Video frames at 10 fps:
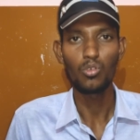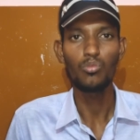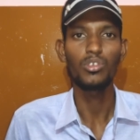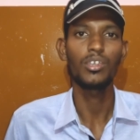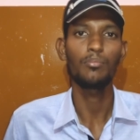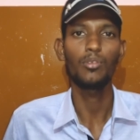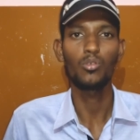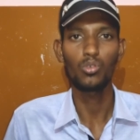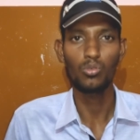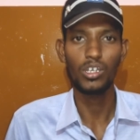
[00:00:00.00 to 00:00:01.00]
பூமி எப்போ
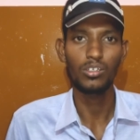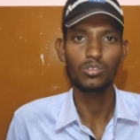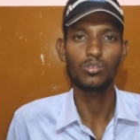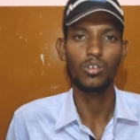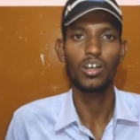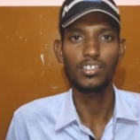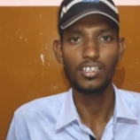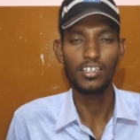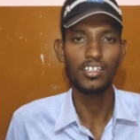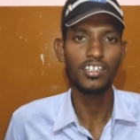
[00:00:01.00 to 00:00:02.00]
உருவாயிருக்கும் அது
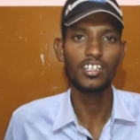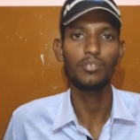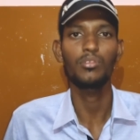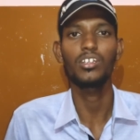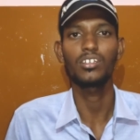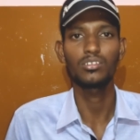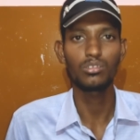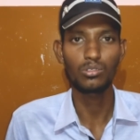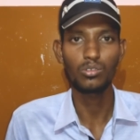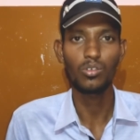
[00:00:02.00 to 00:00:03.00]
என்ன நிலைமையில்
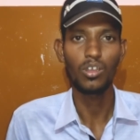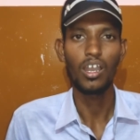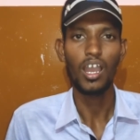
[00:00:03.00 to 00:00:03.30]
இருந்திருக்கும்